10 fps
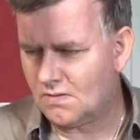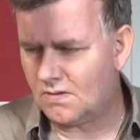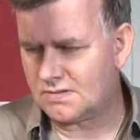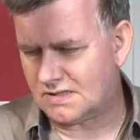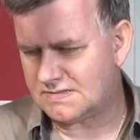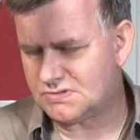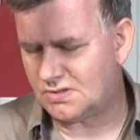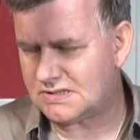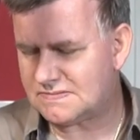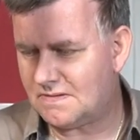Und ganz
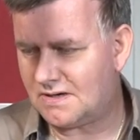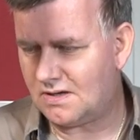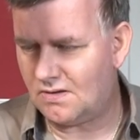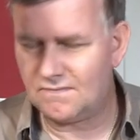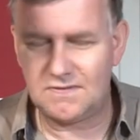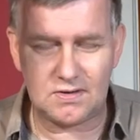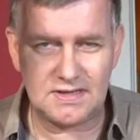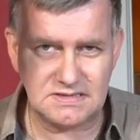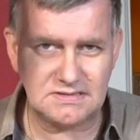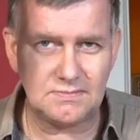besonders, wenn man irgendwie auch
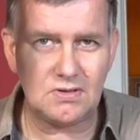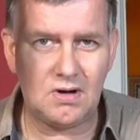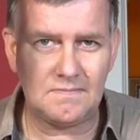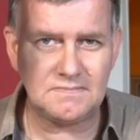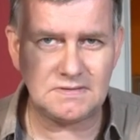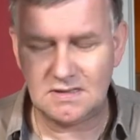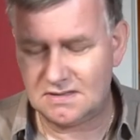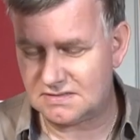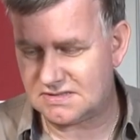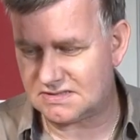Gäste bekommt,
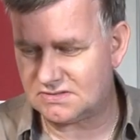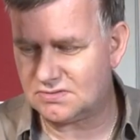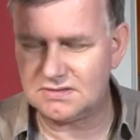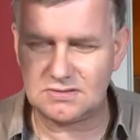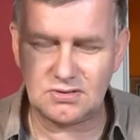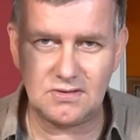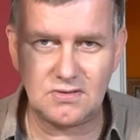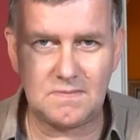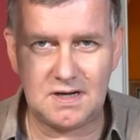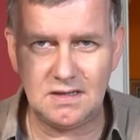ist das natürlich eine tolle
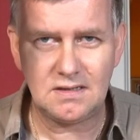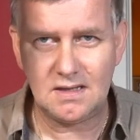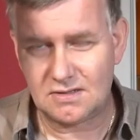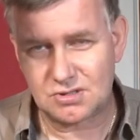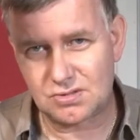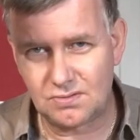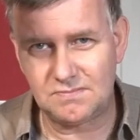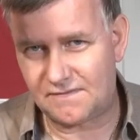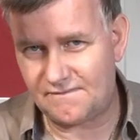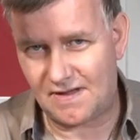Nummer.
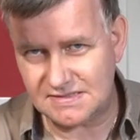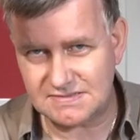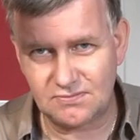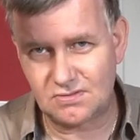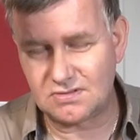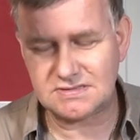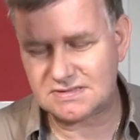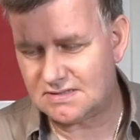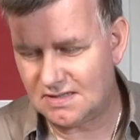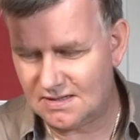Schön mit
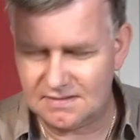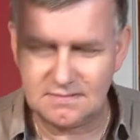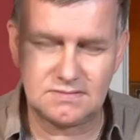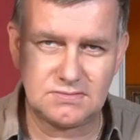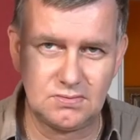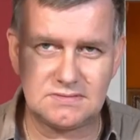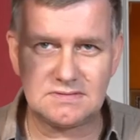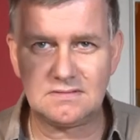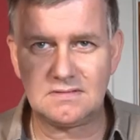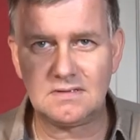Weißwurst,
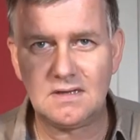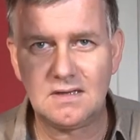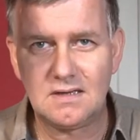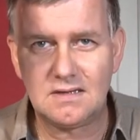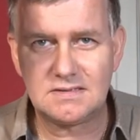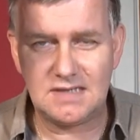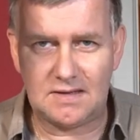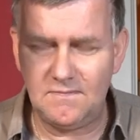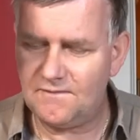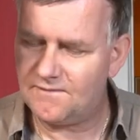süßen
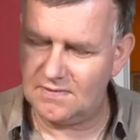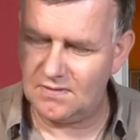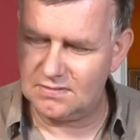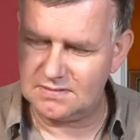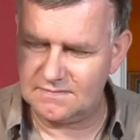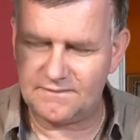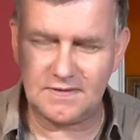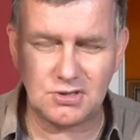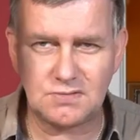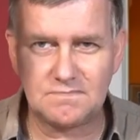Senf und einen
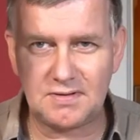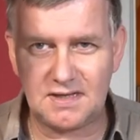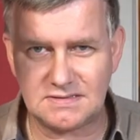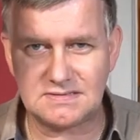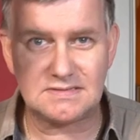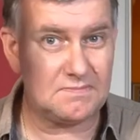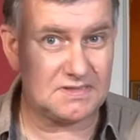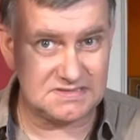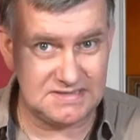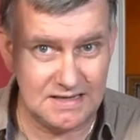frischen Brezen, die
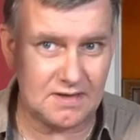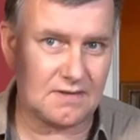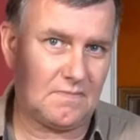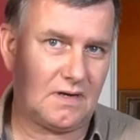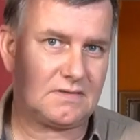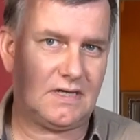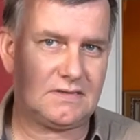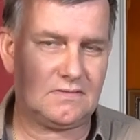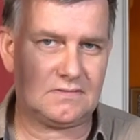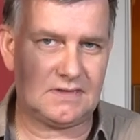man selber gemacht hat.
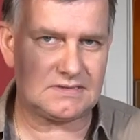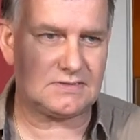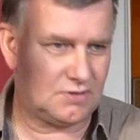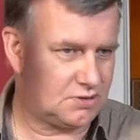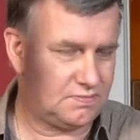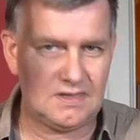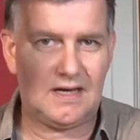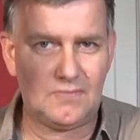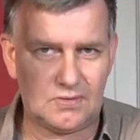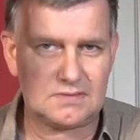Und das zum Beispiel in
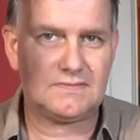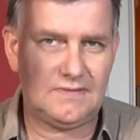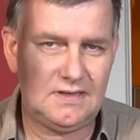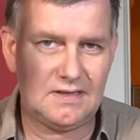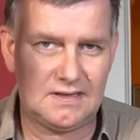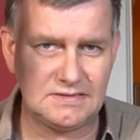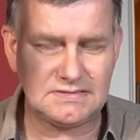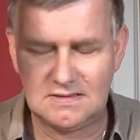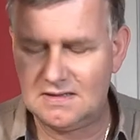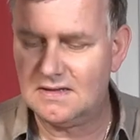Hamburg, so wie hier
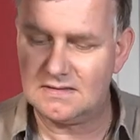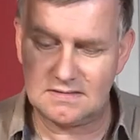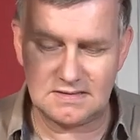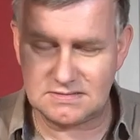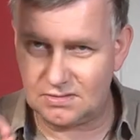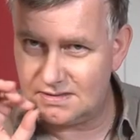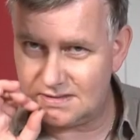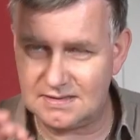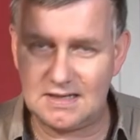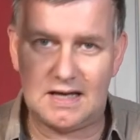jetzt, das ist doch eine
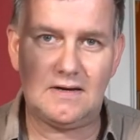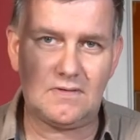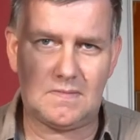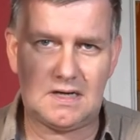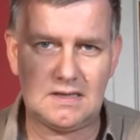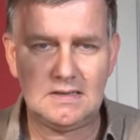geile Nummer.